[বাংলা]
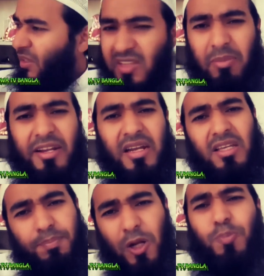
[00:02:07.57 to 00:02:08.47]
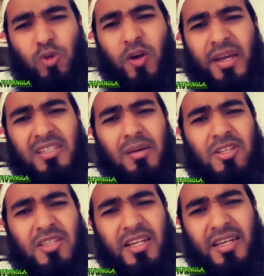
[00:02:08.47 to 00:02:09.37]
ইসলামের জ্ঞান কি বিলুপ্ত হয়ে গেছে
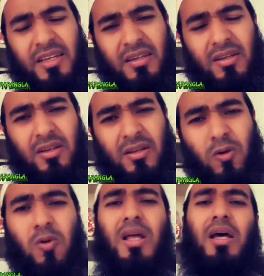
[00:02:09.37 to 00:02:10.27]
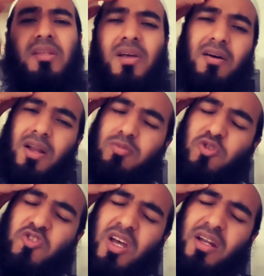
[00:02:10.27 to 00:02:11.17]
আমাদের থেকে ওয়ালা
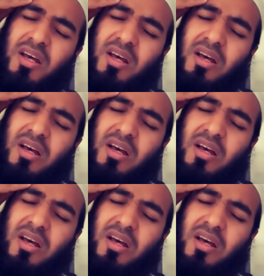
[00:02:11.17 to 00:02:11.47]
তাকরাবুজ্জানা